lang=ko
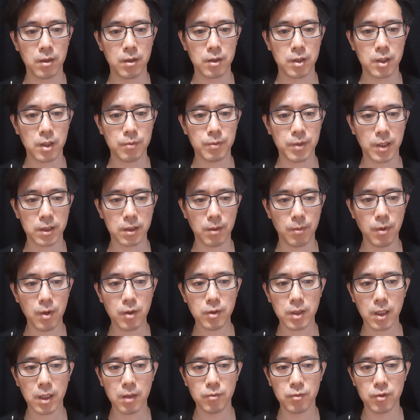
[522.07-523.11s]
지금 당장 먹고
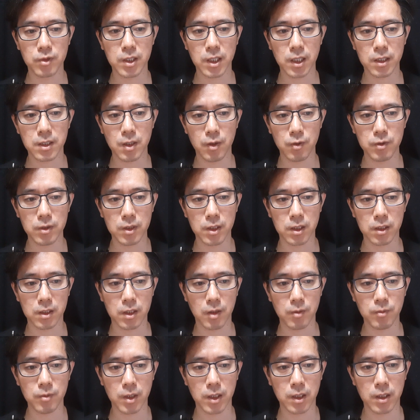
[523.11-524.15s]
사는 문제가 최우선이기
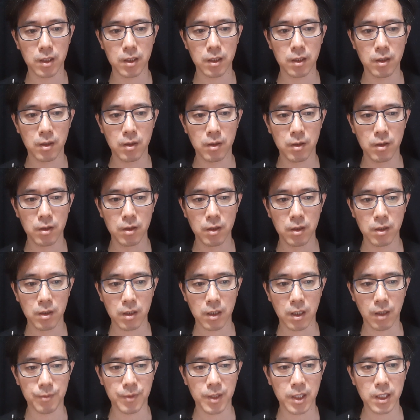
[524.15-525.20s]
때문에
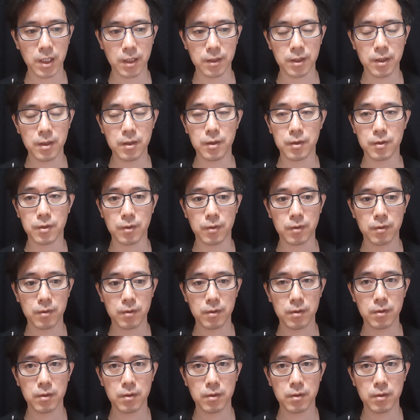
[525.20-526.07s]
감당이 안 되는 거죠.